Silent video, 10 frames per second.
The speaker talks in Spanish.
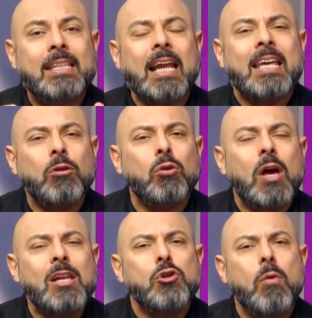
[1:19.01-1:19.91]
trayendo
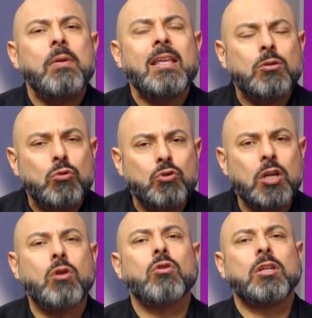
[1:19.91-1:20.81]
el nombre de sus
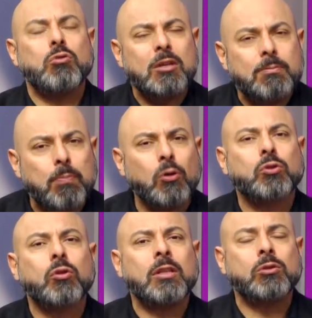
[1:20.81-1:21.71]
hijos, de su
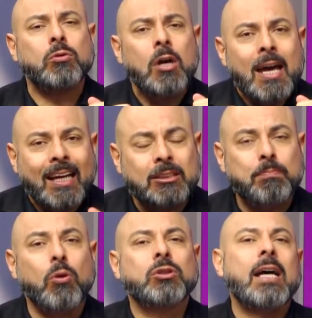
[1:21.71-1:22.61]
esposo, de su
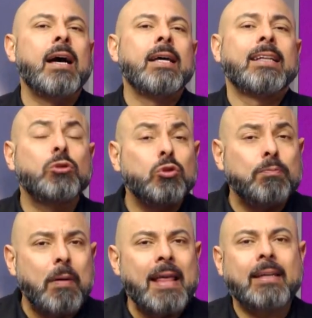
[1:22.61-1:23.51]
esposa, de sus
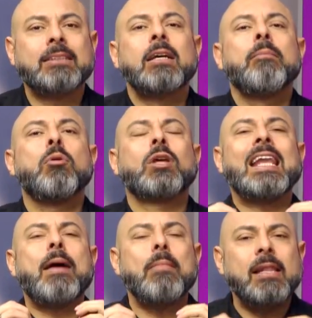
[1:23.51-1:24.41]
padres,
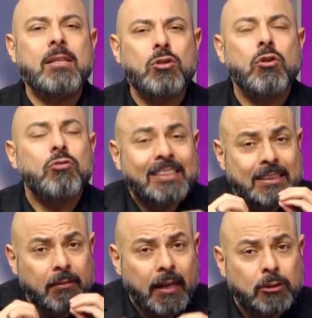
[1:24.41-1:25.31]
porque la maldición,
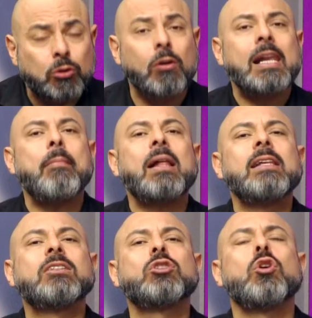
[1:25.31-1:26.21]
recibe esto, la
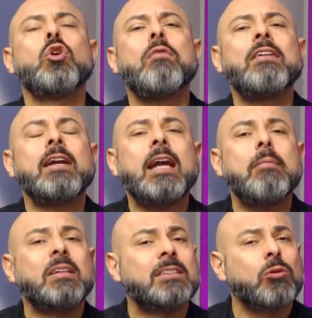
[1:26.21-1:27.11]
maldición no va a
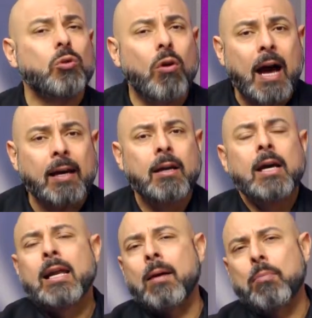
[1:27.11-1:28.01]
reinar más en tu hogar,
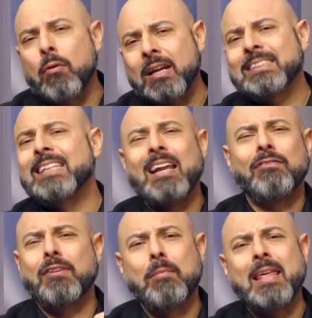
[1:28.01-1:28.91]
la pobreza, la
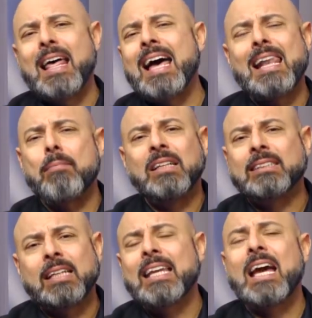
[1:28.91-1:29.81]
enfermedad, la
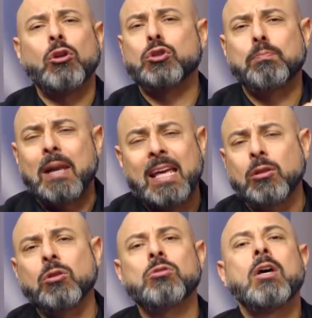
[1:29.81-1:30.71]
miseria, los
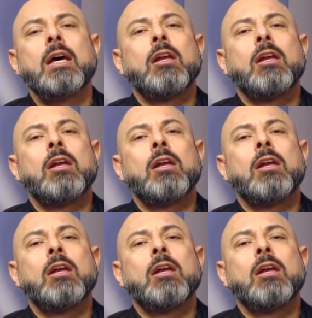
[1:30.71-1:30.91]
pleitos,